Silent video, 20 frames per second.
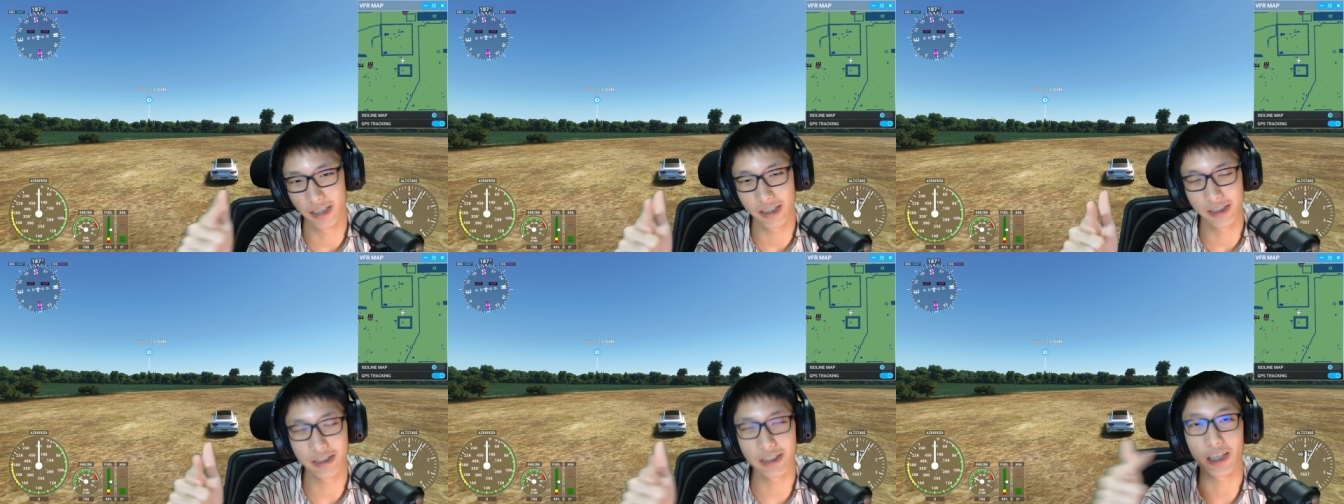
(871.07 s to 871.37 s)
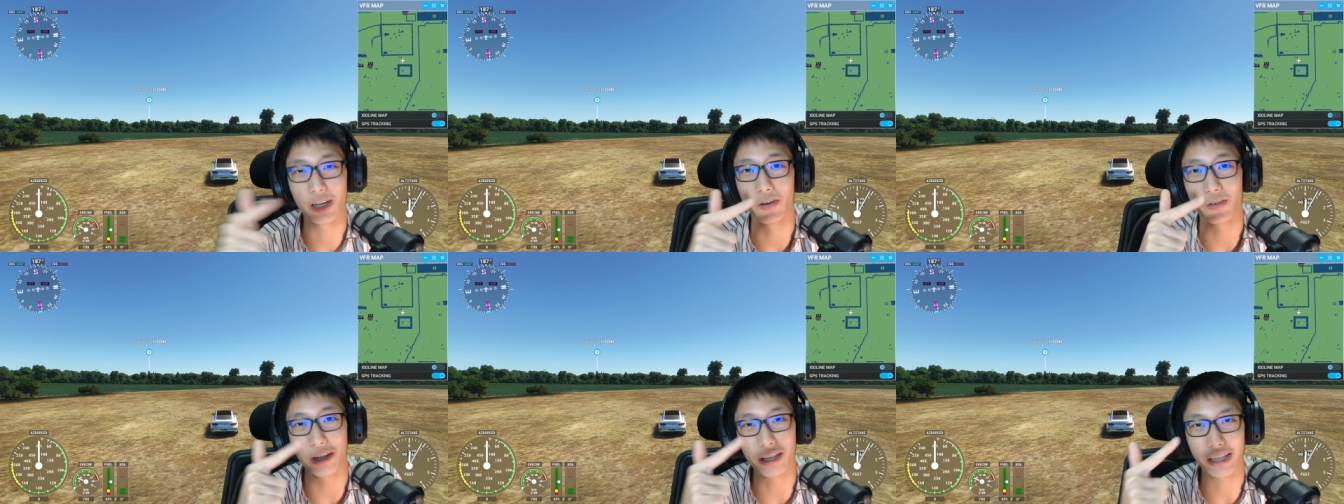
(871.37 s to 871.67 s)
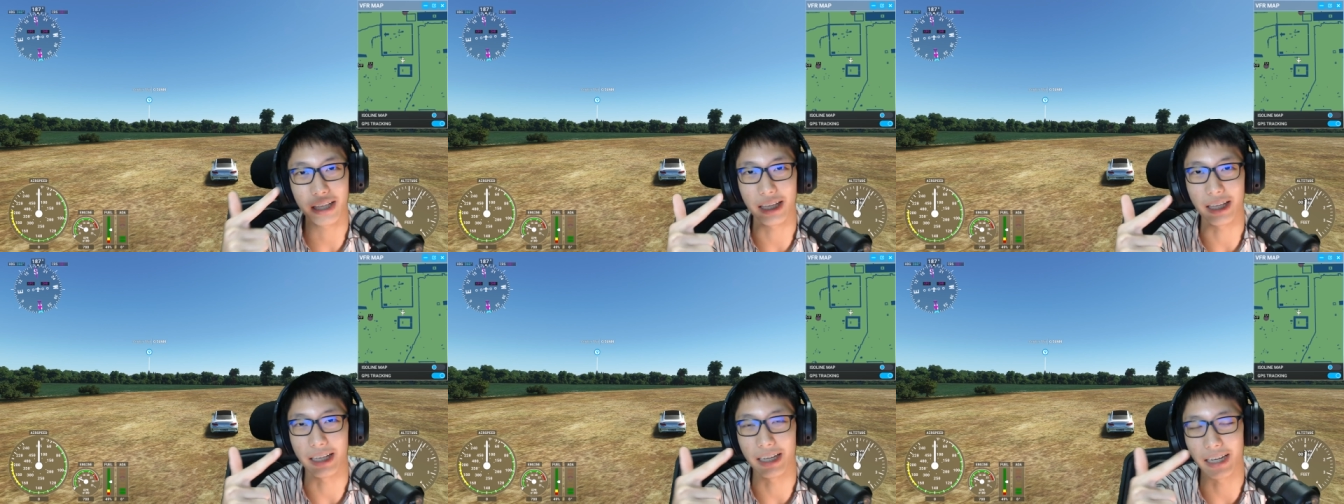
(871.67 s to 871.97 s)
scenery
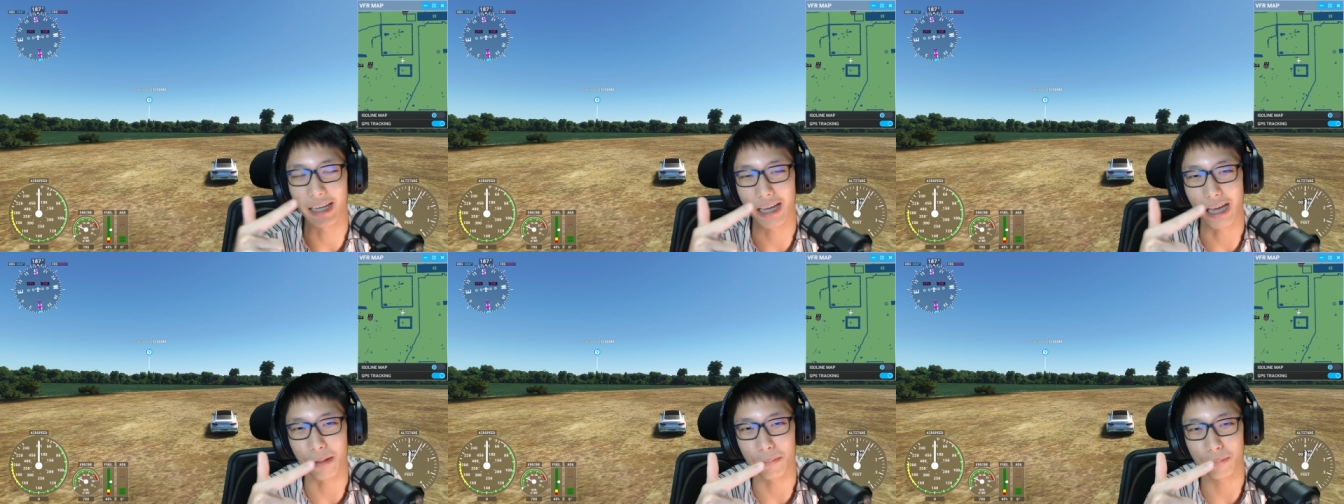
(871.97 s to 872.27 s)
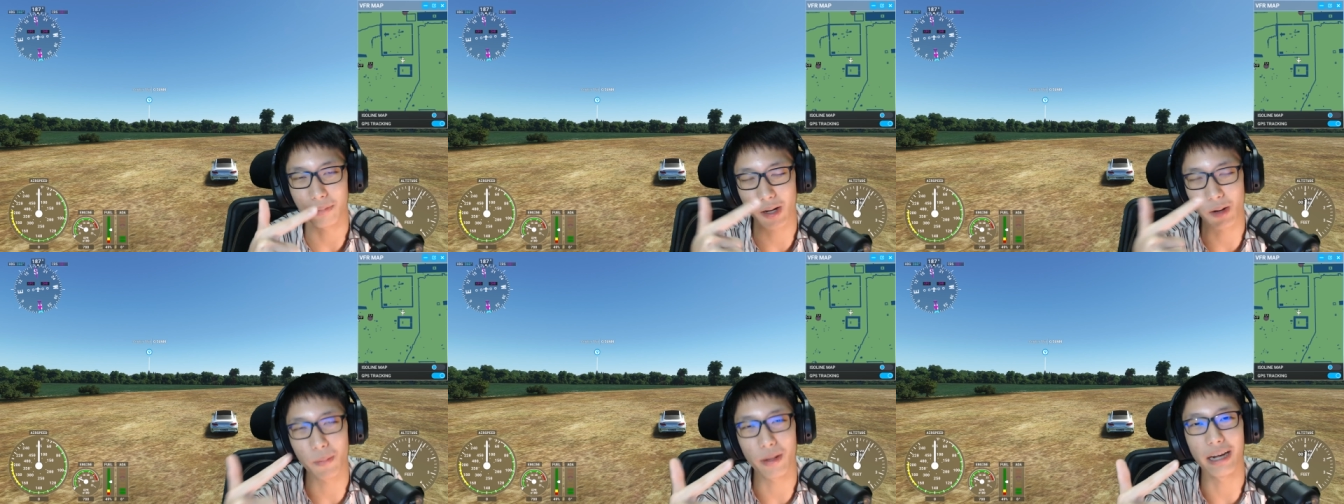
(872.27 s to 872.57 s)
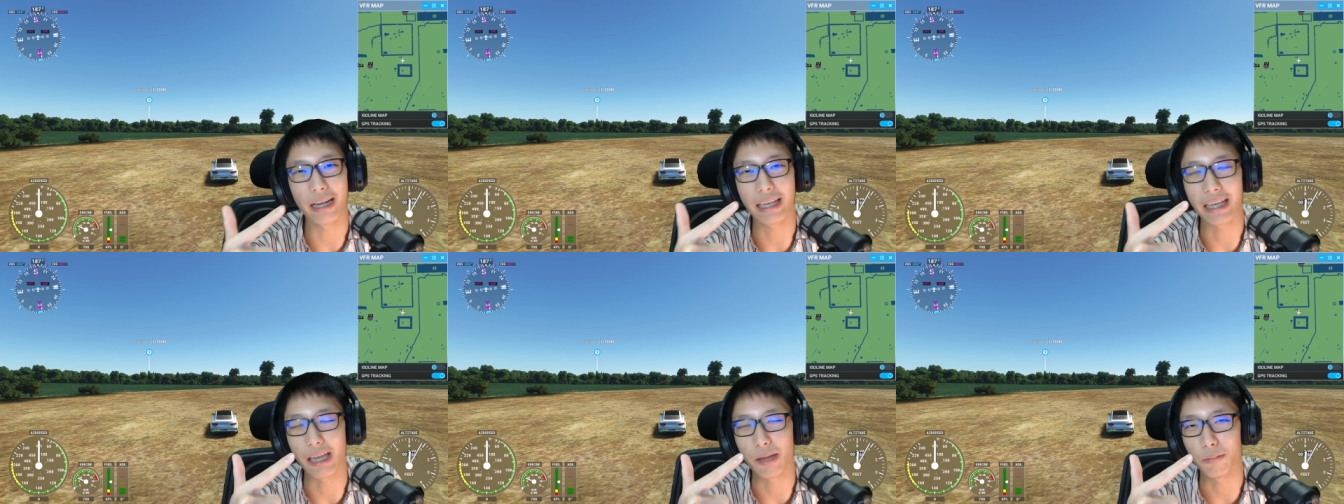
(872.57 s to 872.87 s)
นะครับเข้ามา
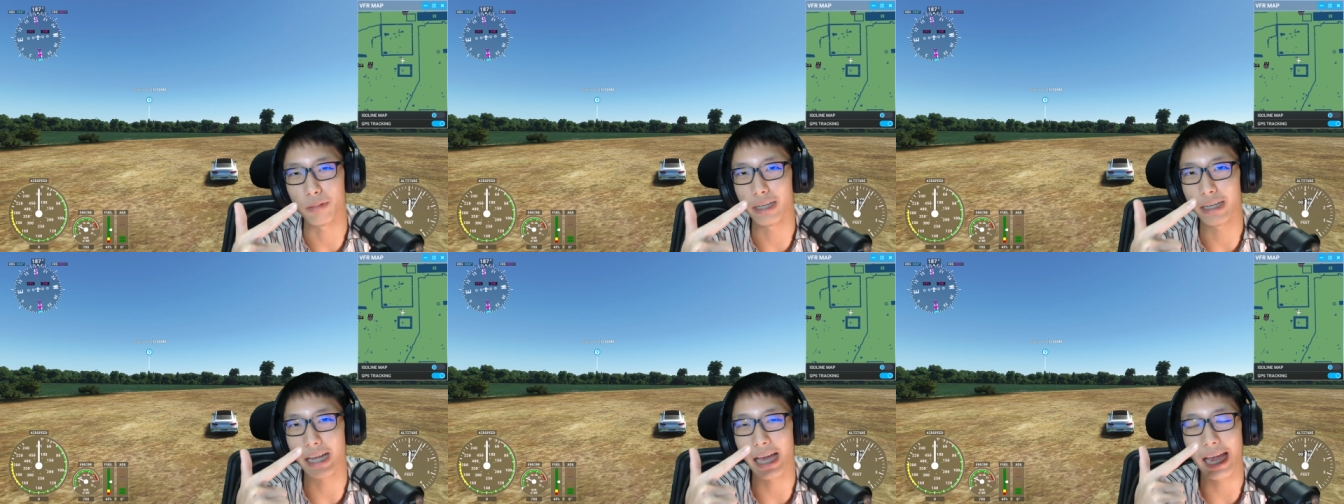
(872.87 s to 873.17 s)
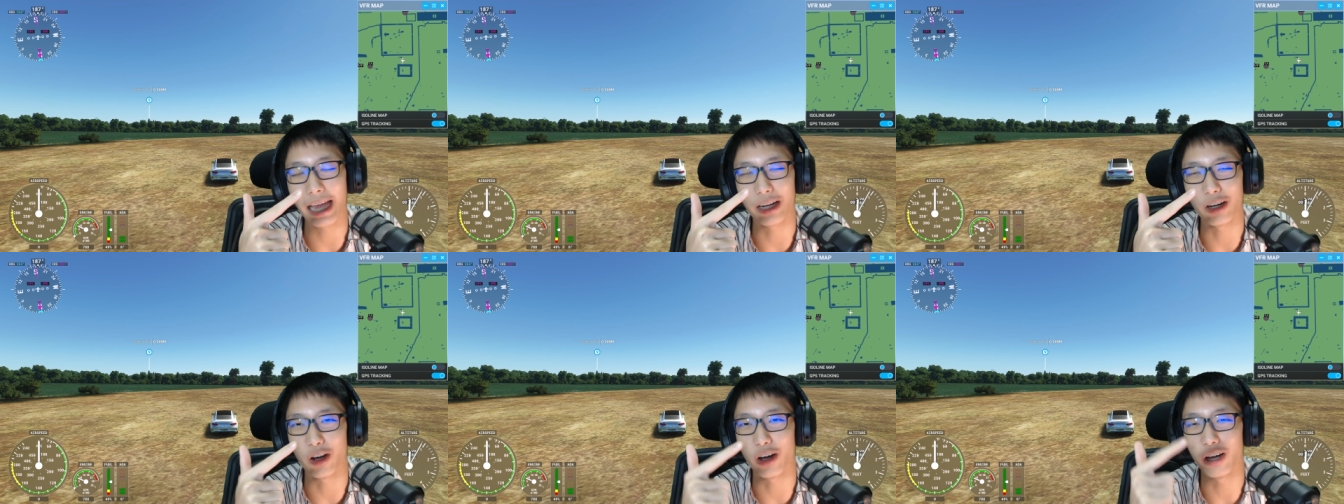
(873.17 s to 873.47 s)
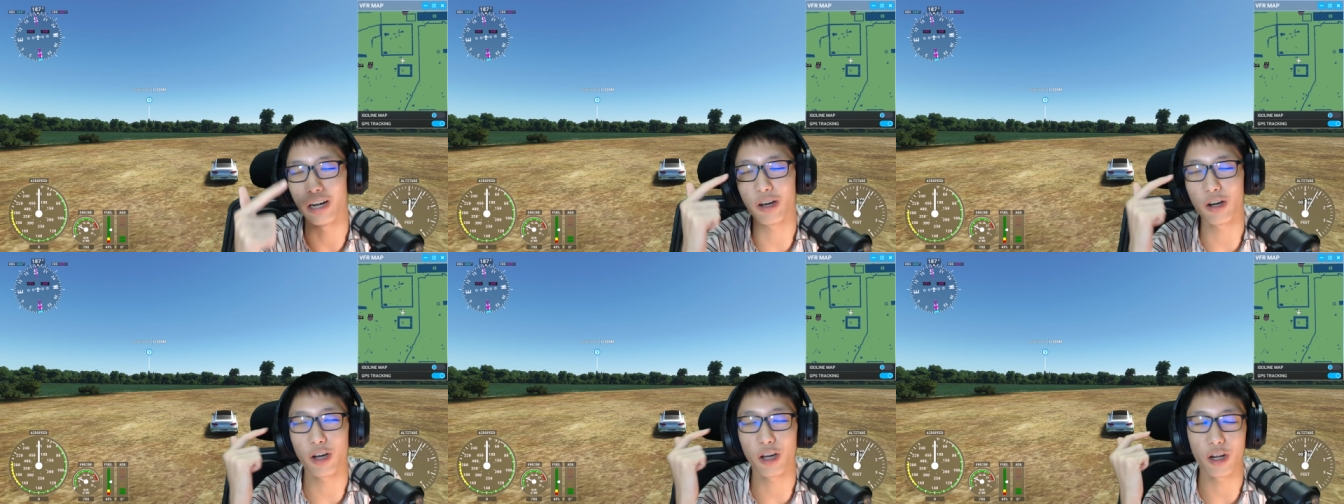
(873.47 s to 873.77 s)
ในเกมนี้ได้เนาะ
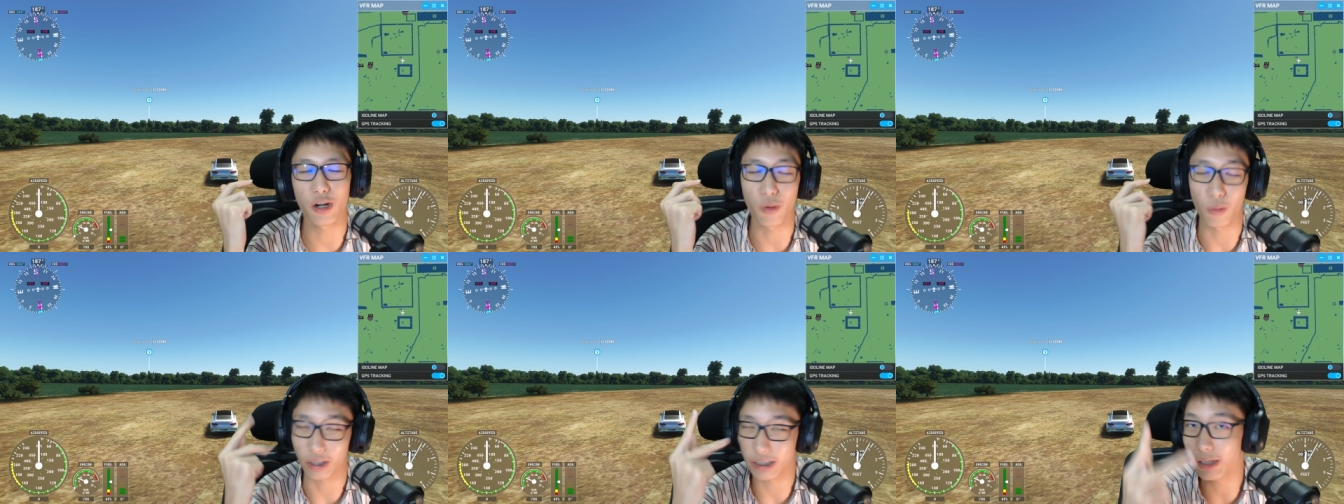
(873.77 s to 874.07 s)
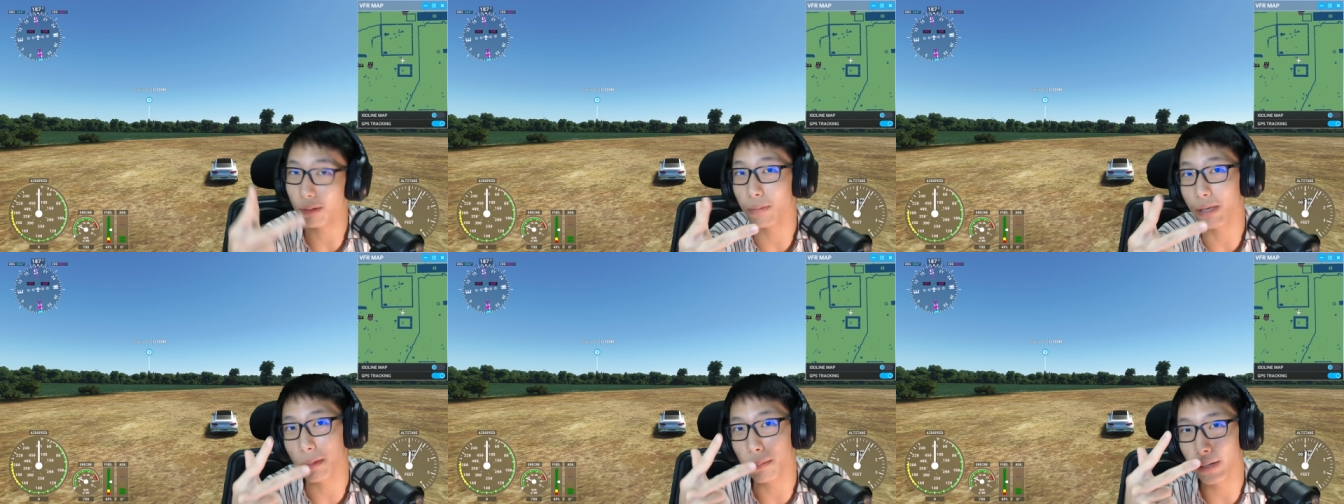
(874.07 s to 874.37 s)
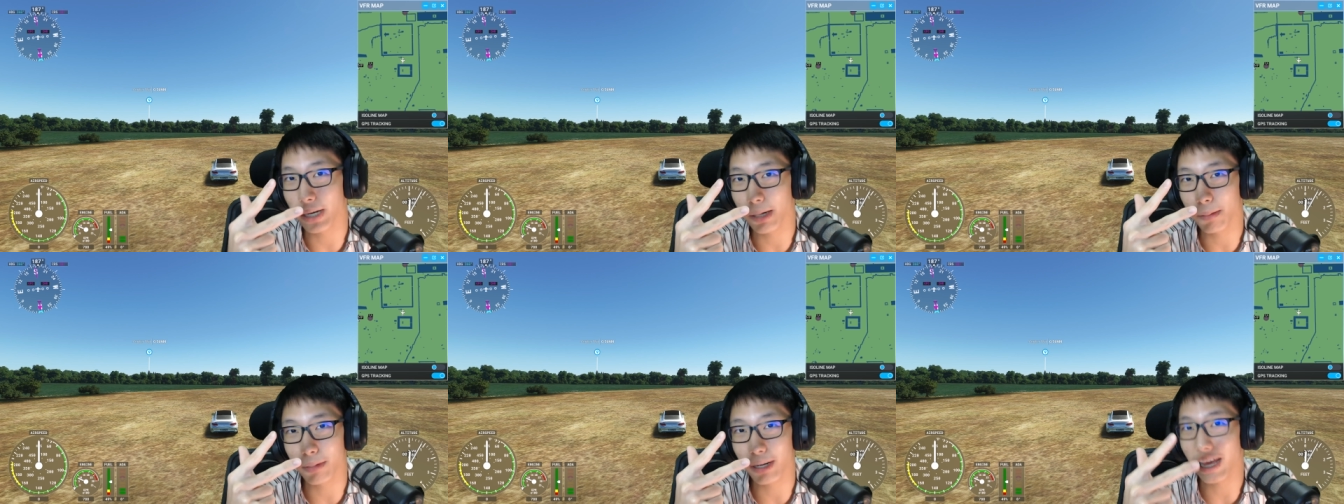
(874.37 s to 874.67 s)
แล้วก็โหลดเครื่องบิน
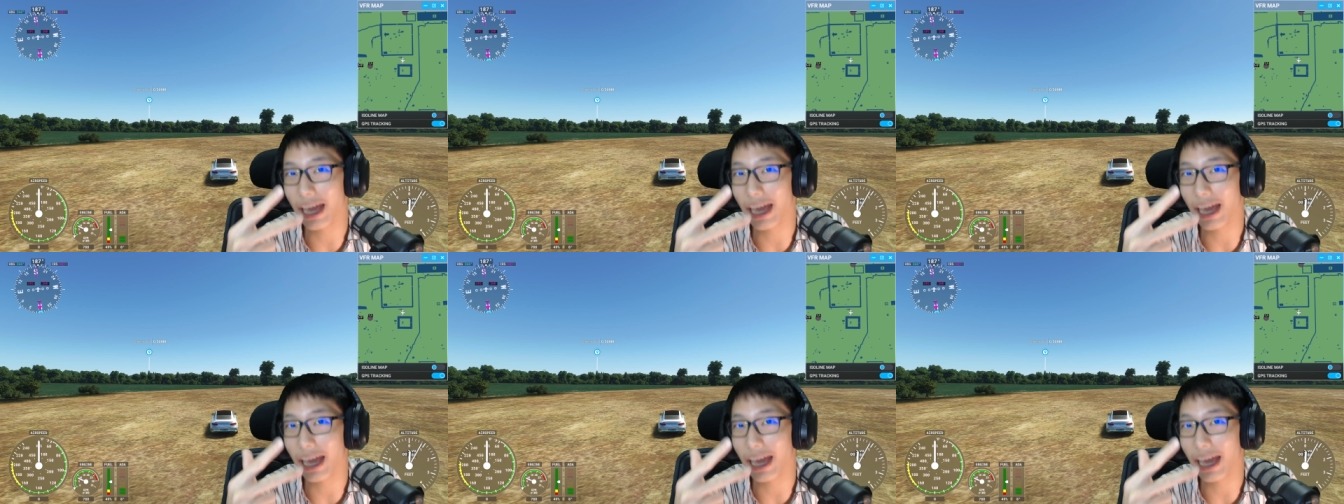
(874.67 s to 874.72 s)
เพิ่ม